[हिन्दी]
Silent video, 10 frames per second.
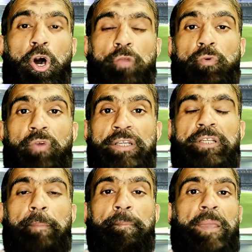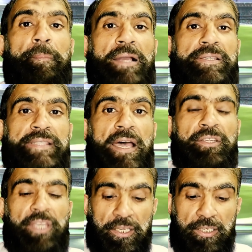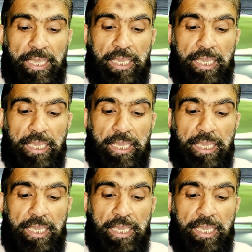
और वो वर्ल्ड कप में पाकिस्तान के एक